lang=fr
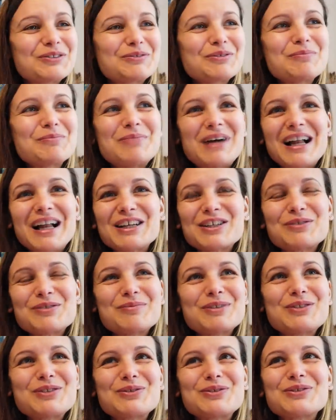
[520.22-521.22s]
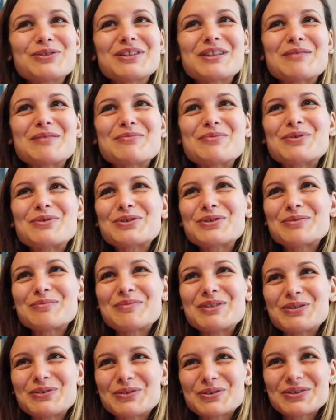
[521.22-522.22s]
où je, vous parle, j'oublie toujours des mots,
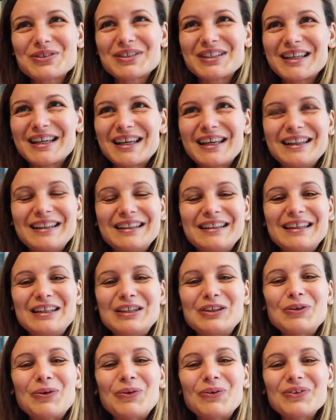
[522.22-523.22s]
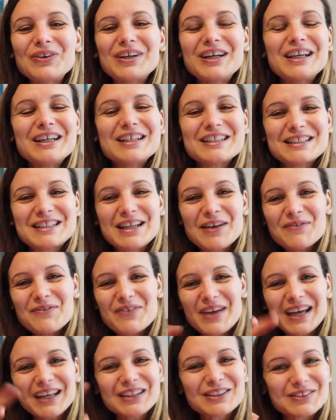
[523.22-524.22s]
j'oublie toujours des, noms,
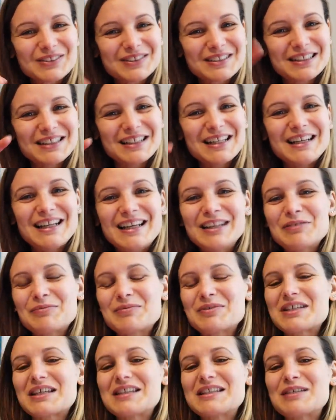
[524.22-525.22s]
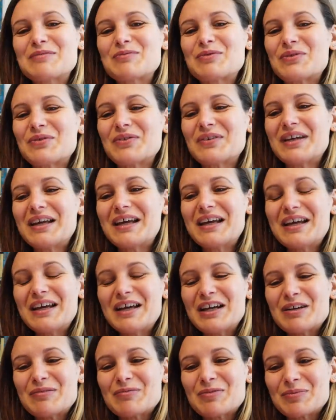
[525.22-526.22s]
j'inverse aussi les lettres. ça c'est mon,
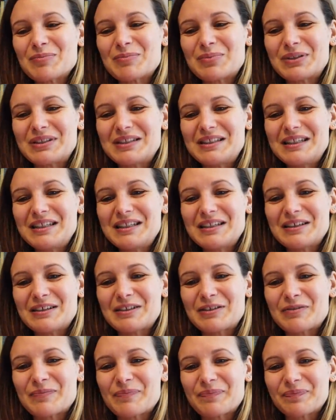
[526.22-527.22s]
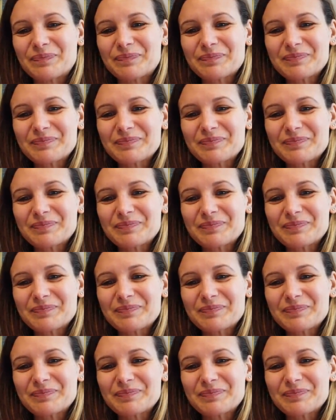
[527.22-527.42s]
petit, euh,